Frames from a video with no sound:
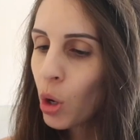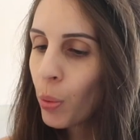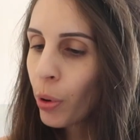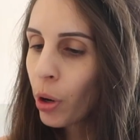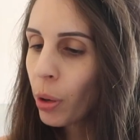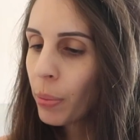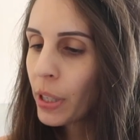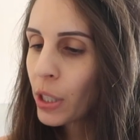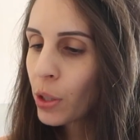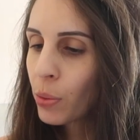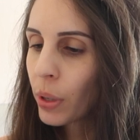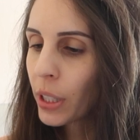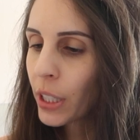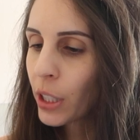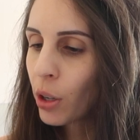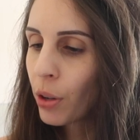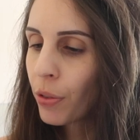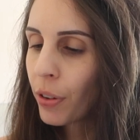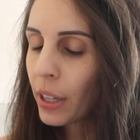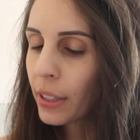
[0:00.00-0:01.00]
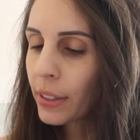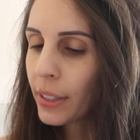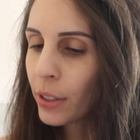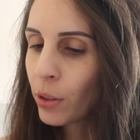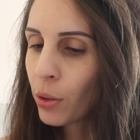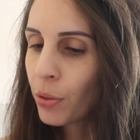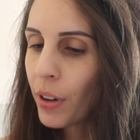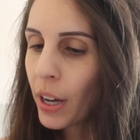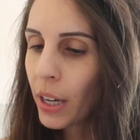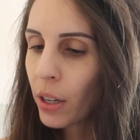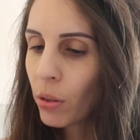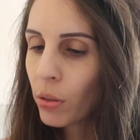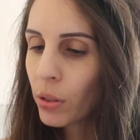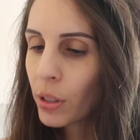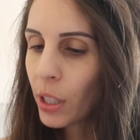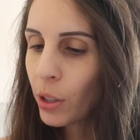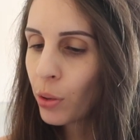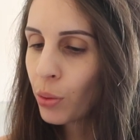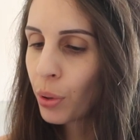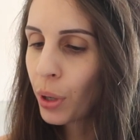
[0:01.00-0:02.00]
Le premier soin qui offre un teint de
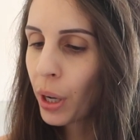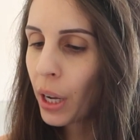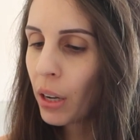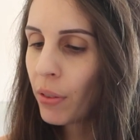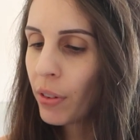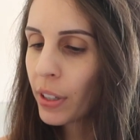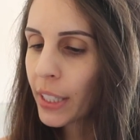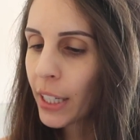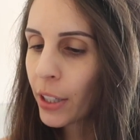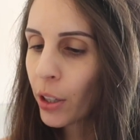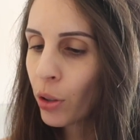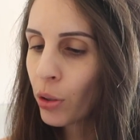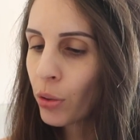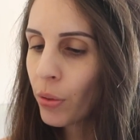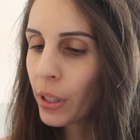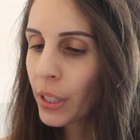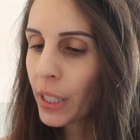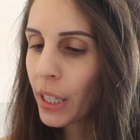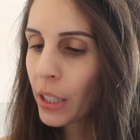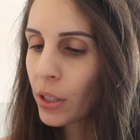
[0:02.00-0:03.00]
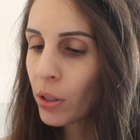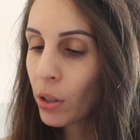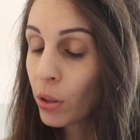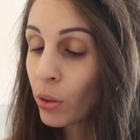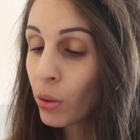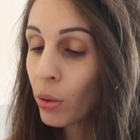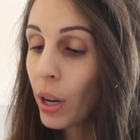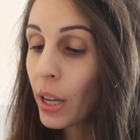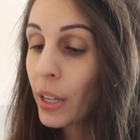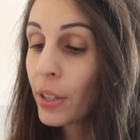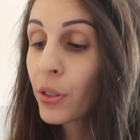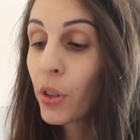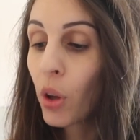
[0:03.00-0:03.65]
vacances naturel 24h sur 24 sans soleil,